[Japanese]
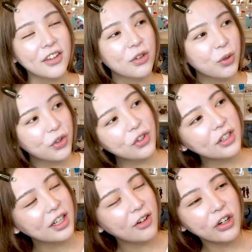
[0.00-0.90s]
あそ
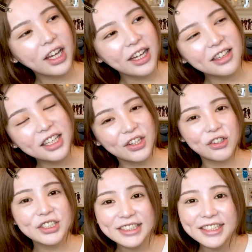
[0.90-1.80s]
こが俺がいた
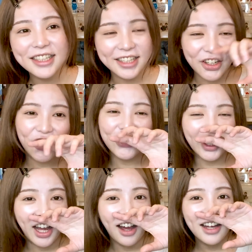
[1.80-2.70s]
教室なんだよ
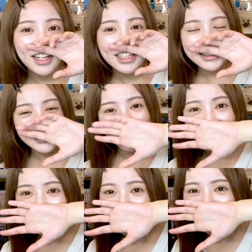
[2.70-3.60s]
とか、そうい
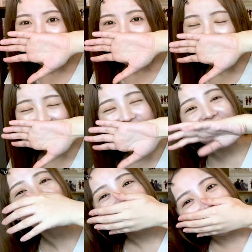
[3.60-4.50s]
う話をしてく
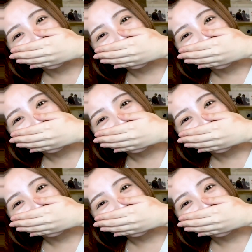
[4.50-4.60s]
れるわけ